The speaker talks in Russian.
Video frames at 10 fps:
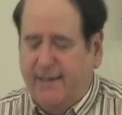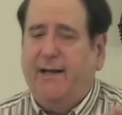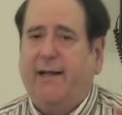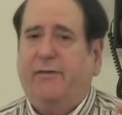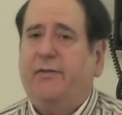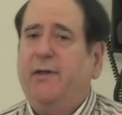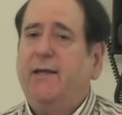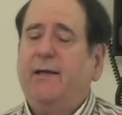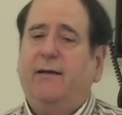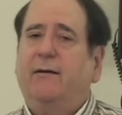И я
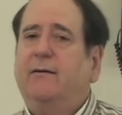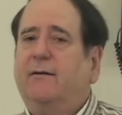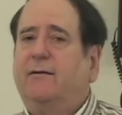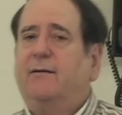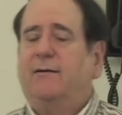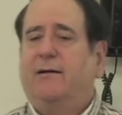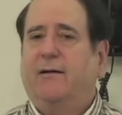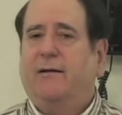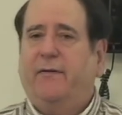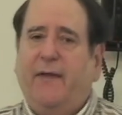полагаю,
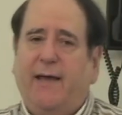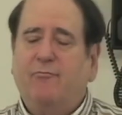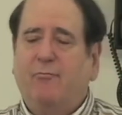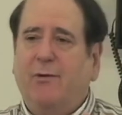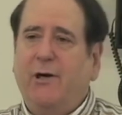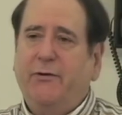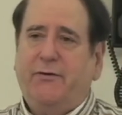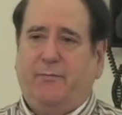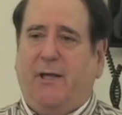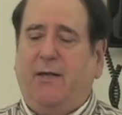
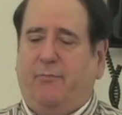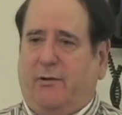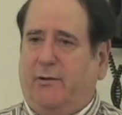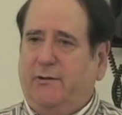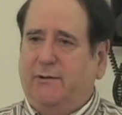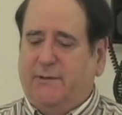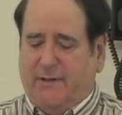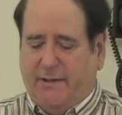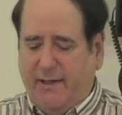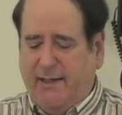что большинство
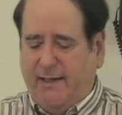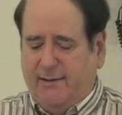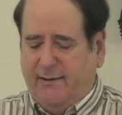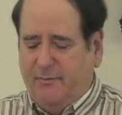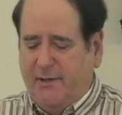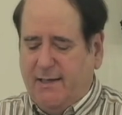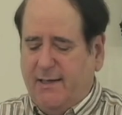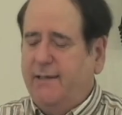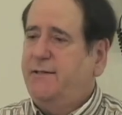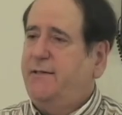людей
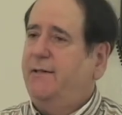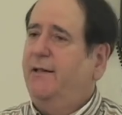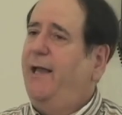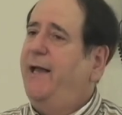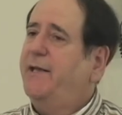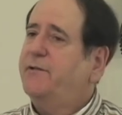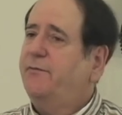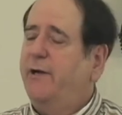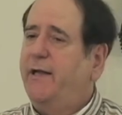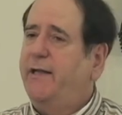считают, что
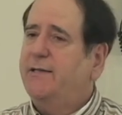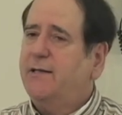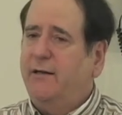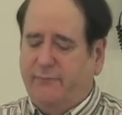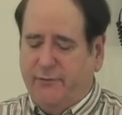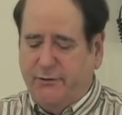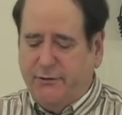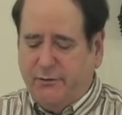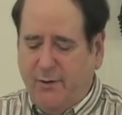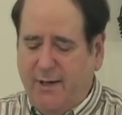раз в последней
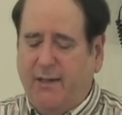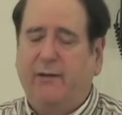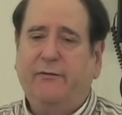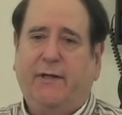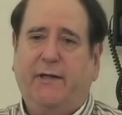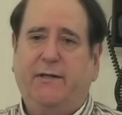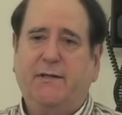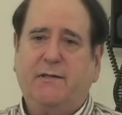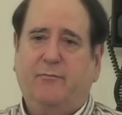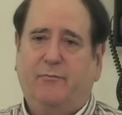фразе
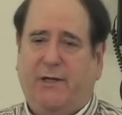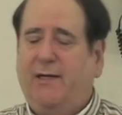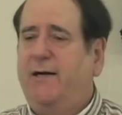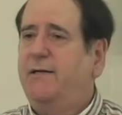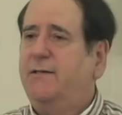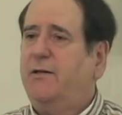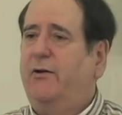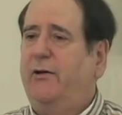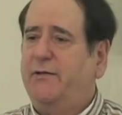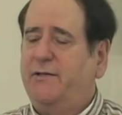12 стиха мы
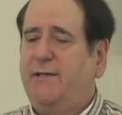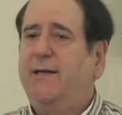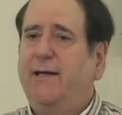читаем